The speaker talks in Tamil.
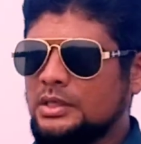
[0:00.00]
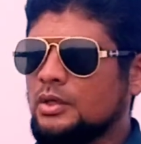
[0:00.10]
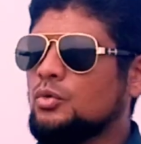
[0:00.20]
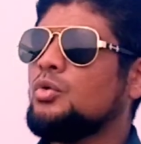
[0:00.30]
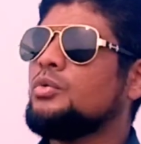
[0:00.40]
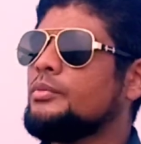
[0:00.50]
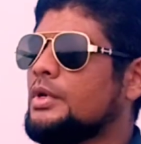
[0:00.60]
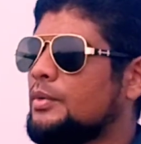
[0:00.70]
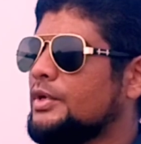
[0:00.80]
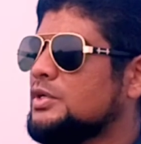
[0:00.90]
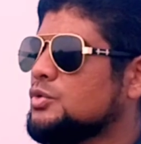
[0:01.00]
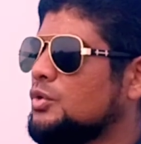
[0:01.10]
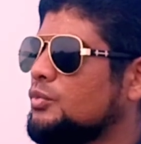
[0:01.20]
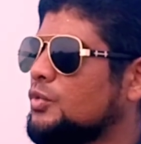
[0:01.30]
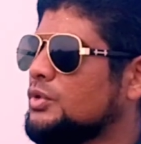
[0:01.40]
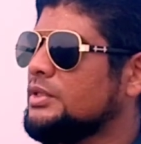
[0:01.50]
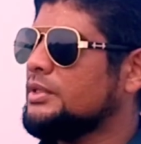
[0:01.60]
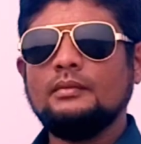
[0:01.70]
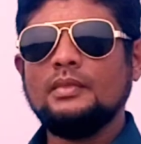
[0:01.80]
இந்த கூவம் அப்படின்னு சொல்லும் பொழுது